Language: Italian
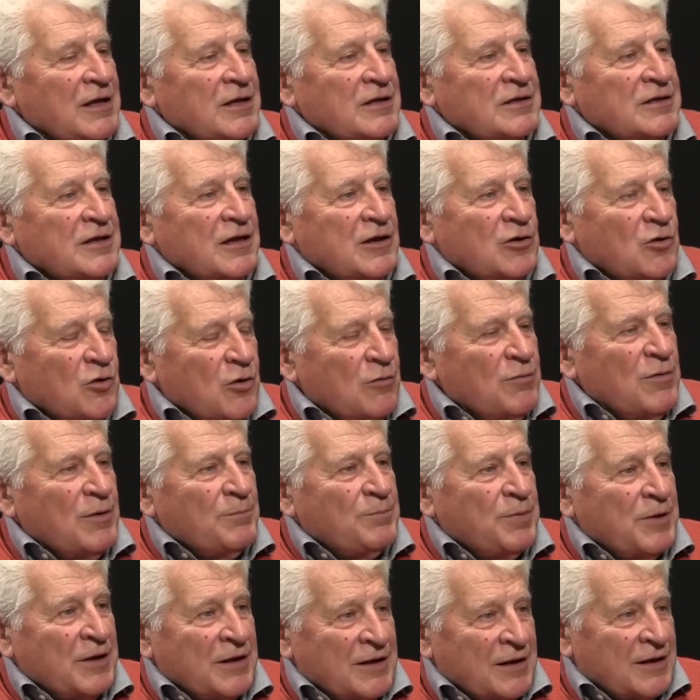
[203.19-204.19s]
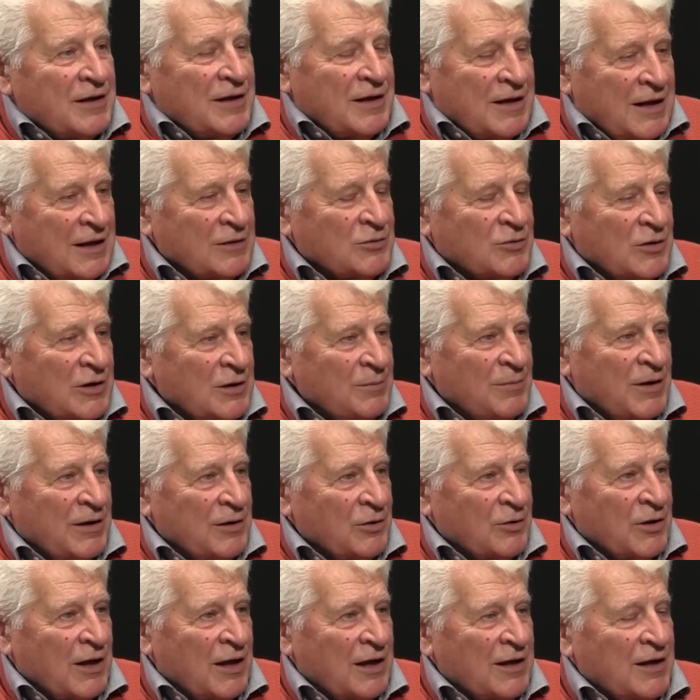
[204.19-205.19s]
Siccome per Ettore
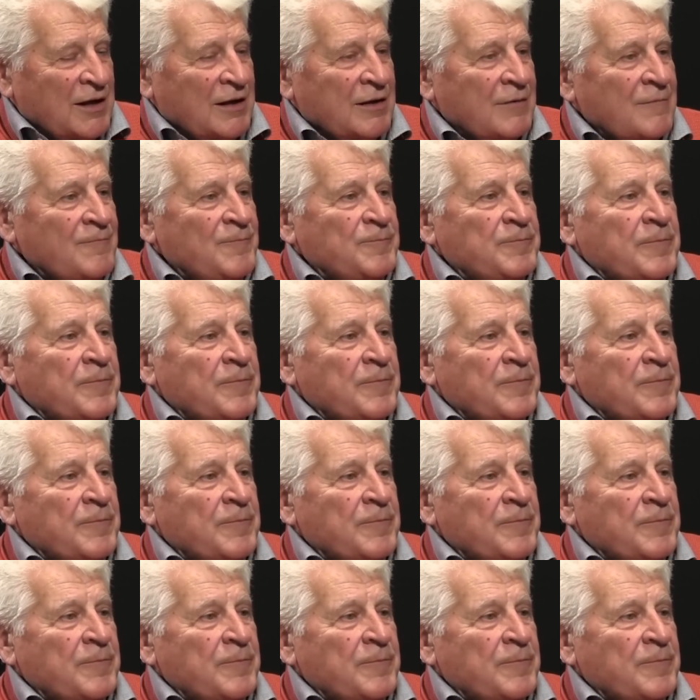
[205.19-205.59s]
Majorana,